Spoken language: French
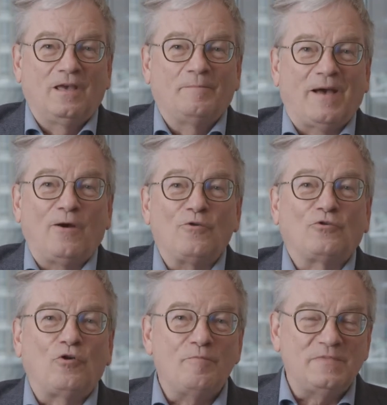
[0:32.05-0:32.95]
par un
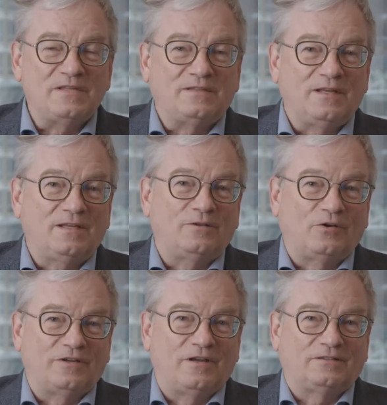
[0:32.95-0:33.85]
comité
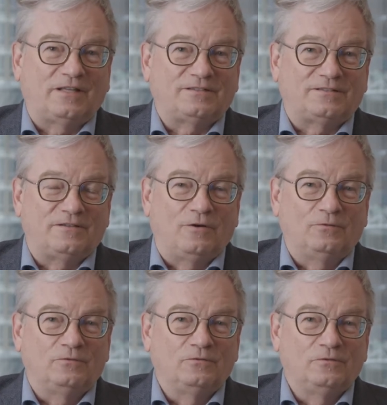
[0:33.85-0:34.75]
d'orientation
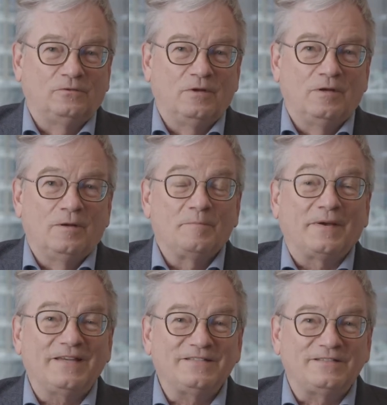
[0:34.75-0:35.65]

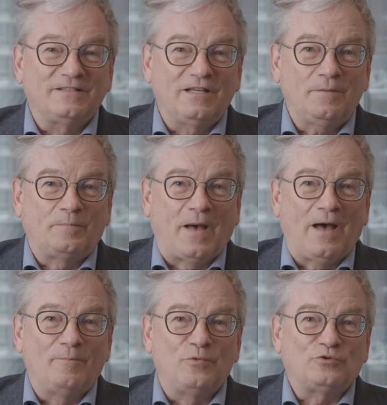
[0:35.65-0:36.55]
présidé
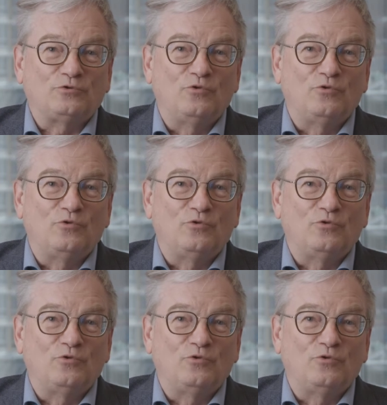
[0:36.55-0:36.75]
par M.